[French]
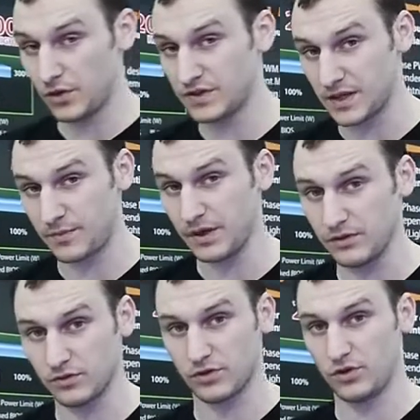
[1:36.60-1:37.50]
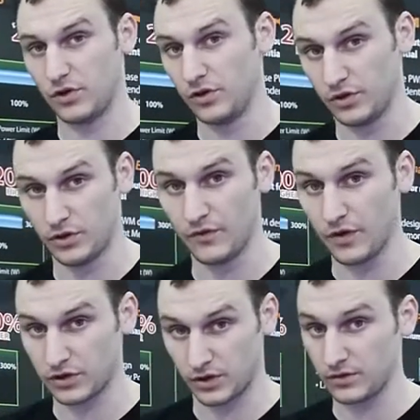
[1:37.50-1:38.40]
l'OCP, donc le
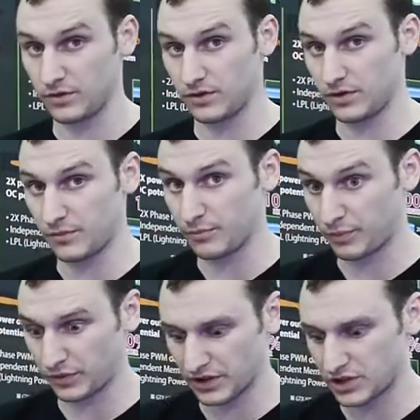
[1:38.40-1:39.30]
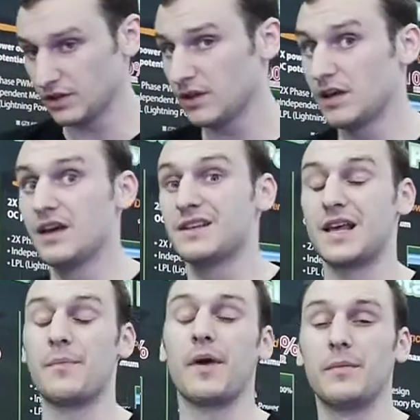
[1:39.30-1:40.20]
Overcurrent Protection.
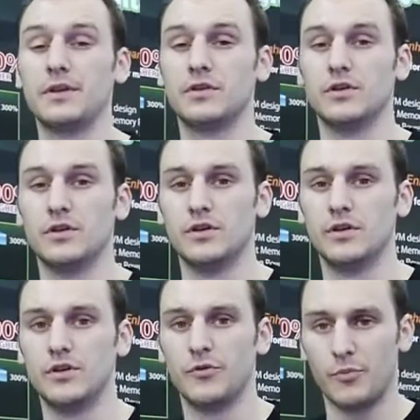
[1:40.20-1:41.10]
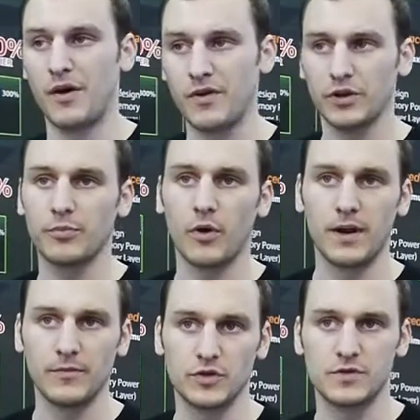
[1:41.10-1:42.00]
Ça permet de ne pas avoir de
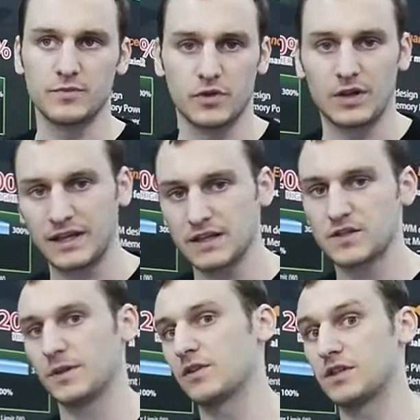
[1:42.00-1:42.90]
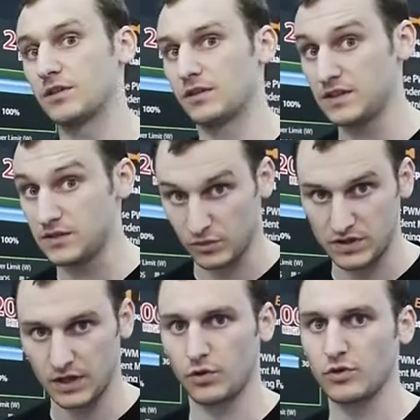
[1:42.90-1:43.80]
problème de que la carte se mette en sécurité si on
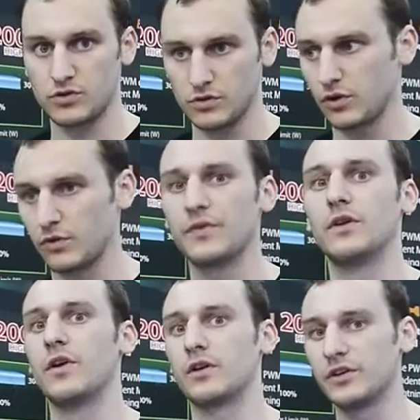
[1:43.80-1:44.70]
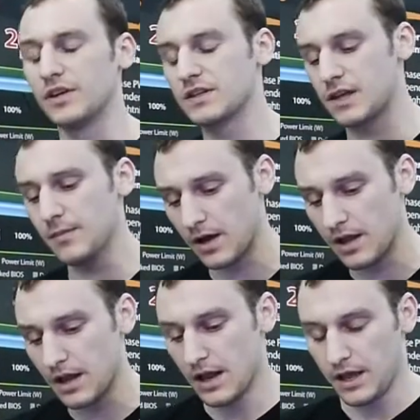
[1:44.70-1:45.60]
tire trop dessus quand on fait de l'overclocking extrême.
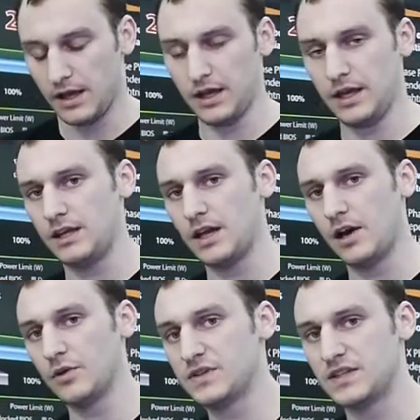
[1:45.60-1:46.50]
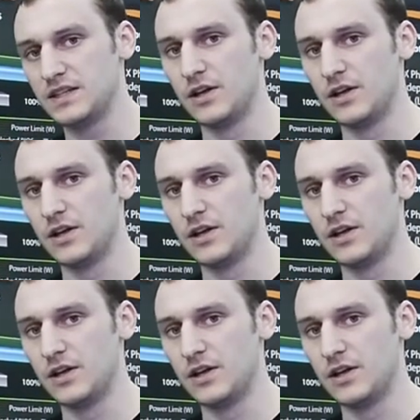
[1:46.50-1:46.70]
Et il y a aussi